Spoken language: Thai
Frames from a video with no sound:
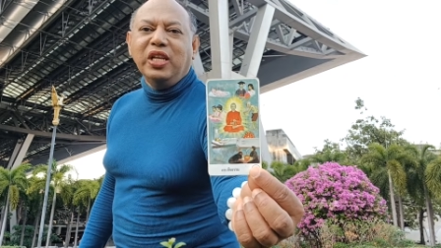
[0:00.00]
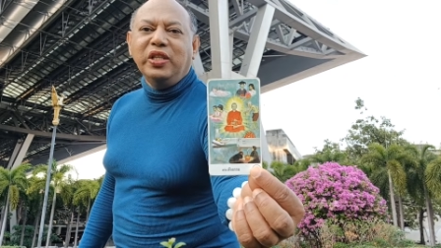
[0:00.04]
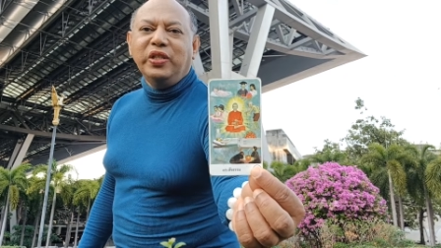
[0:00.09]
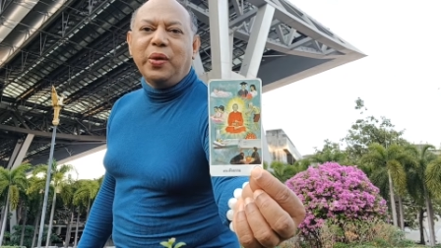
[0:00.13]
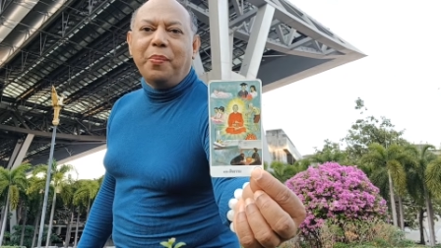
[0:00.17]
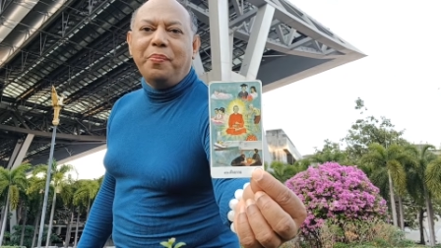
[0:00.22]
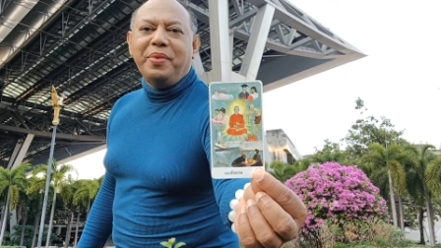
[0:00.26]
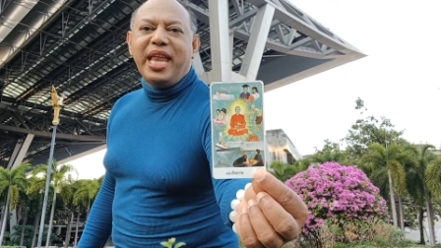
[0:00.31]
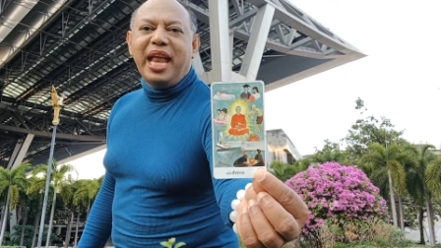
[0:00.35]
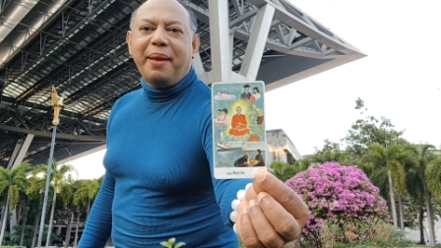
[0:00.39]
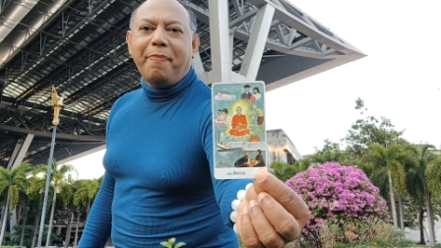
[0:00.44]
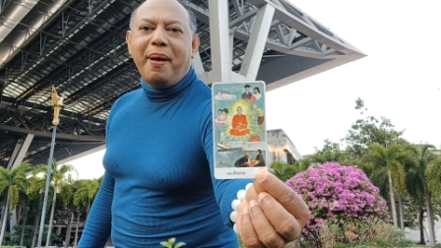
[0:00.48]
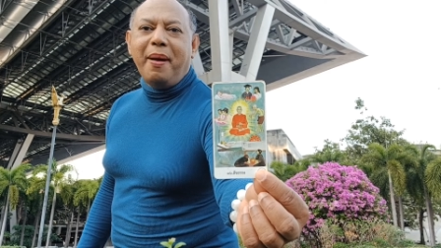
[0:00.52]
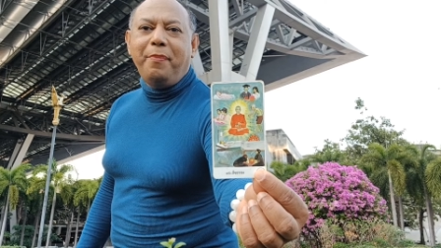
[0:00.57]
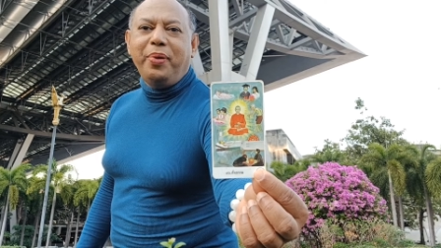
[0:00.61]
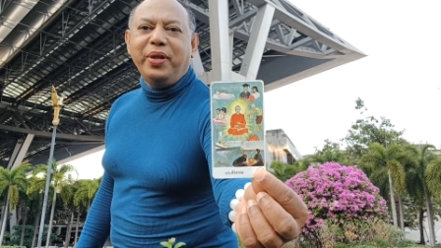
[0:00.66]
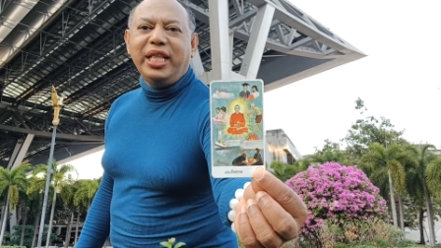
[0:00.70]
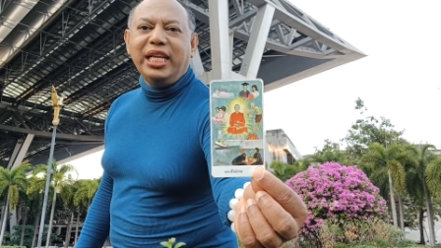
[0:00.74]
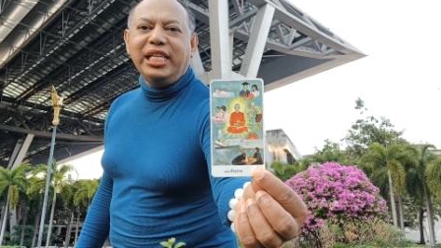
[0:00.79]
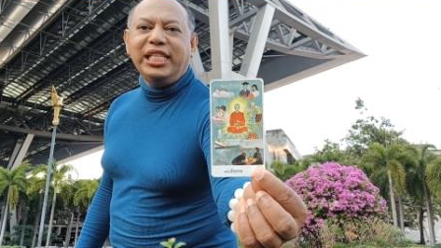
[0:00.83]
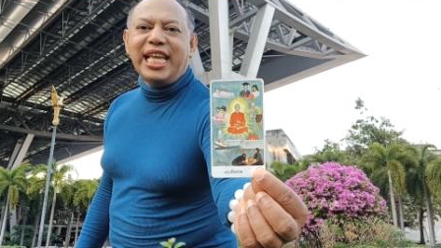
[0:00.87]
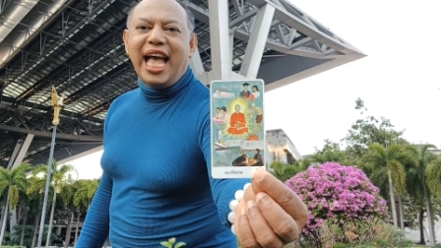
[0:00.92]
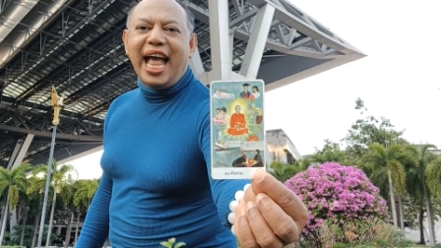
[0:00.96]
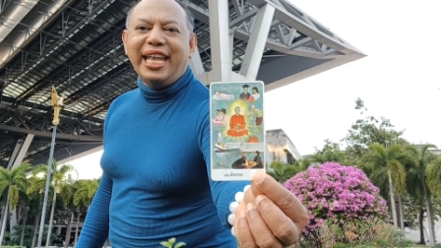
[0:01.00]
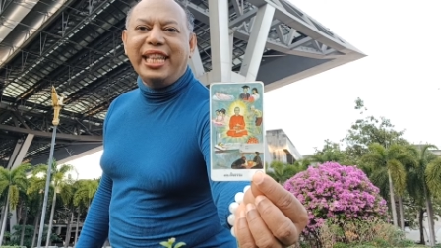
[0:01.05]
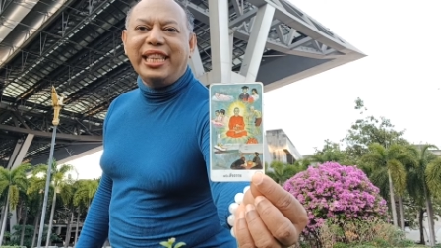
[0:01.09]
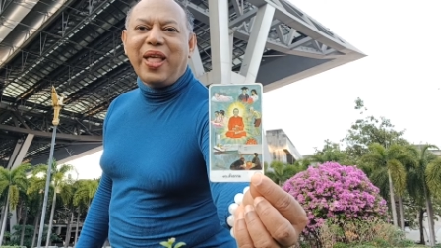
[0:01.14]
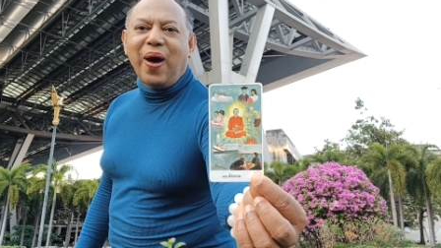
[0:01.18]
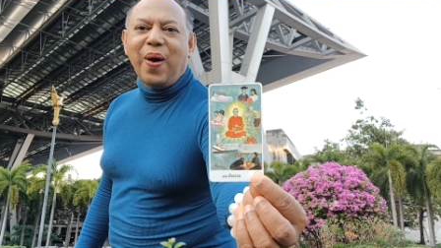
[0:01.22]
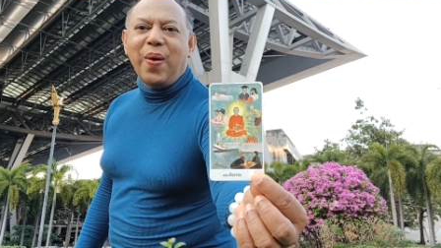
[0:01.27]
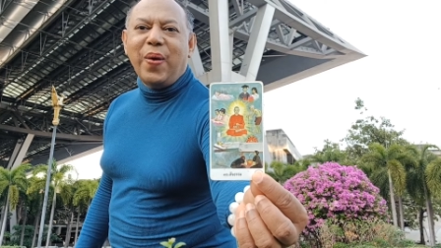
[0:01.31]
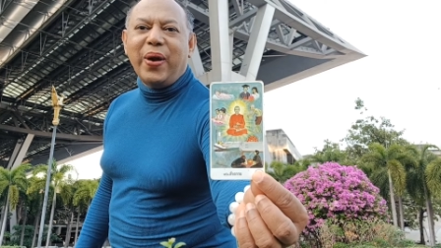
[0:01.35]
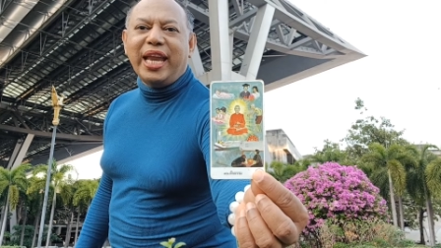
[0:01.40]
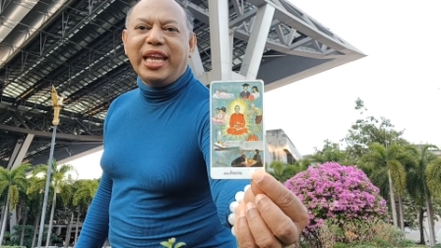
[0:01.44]
สมเด็จพระพุทธจารย์โต
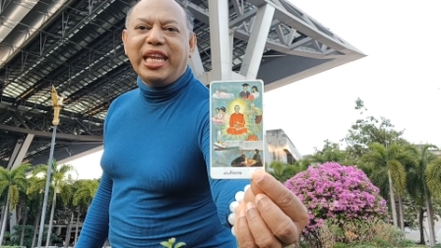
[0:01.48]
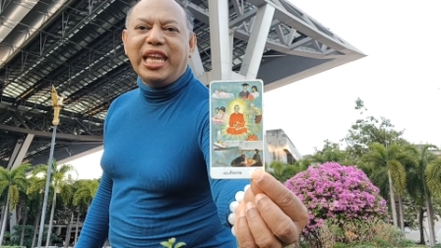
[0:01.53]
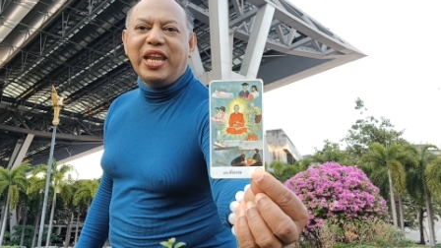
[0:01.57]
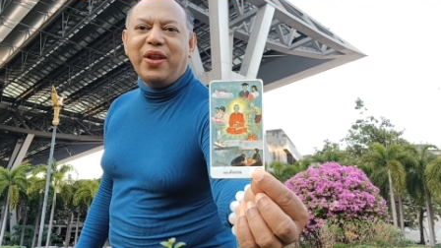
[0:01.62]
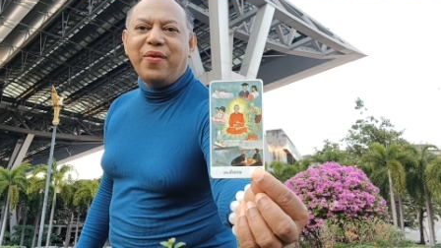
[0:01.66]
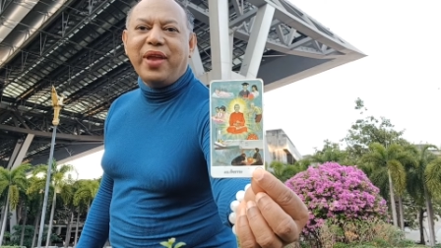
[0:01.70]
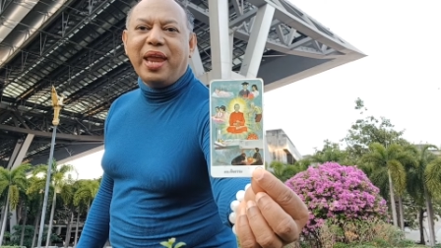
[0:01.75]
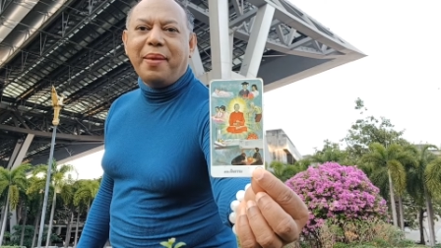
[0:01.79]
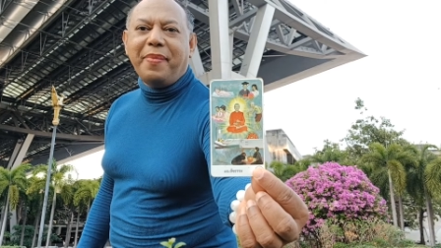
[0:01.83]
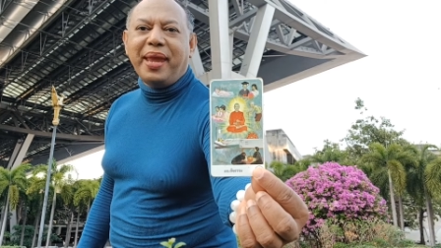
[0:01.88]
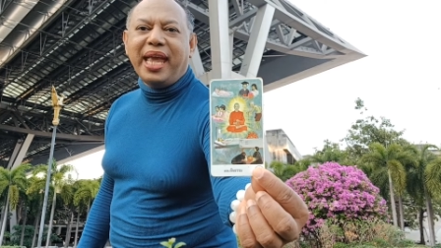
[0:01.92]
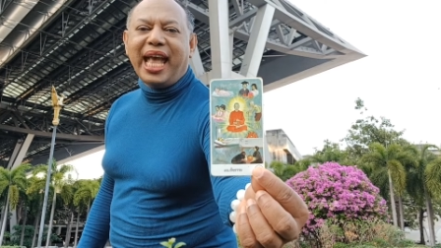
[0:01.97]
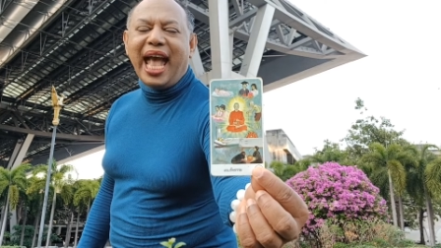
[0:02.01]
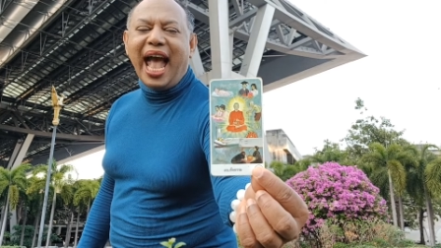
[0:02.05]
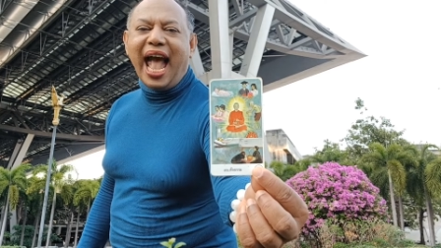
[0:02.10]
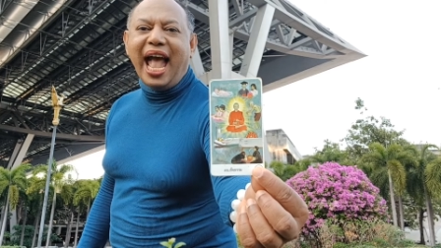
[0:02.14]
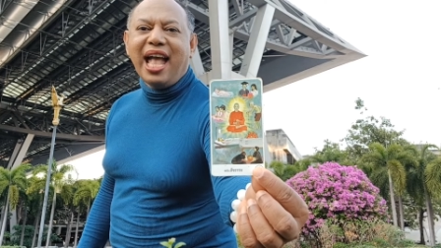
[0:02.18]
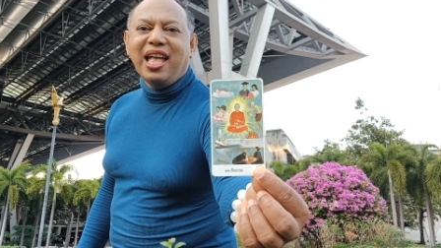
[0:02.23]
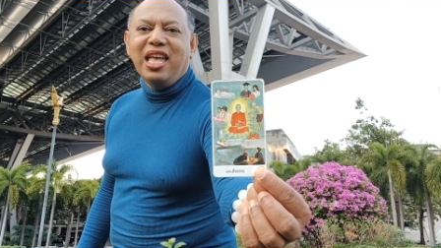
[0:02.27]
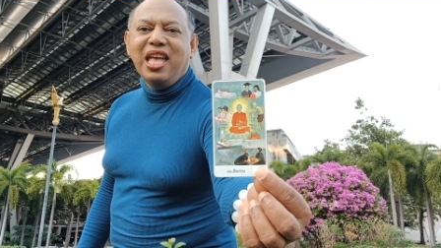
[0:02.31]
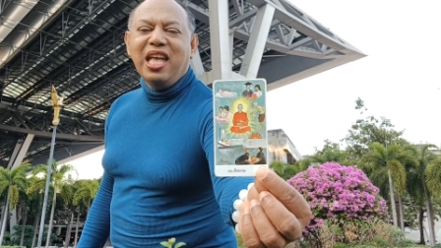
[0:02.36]
เลยทีเดียวเห็นไหมคะ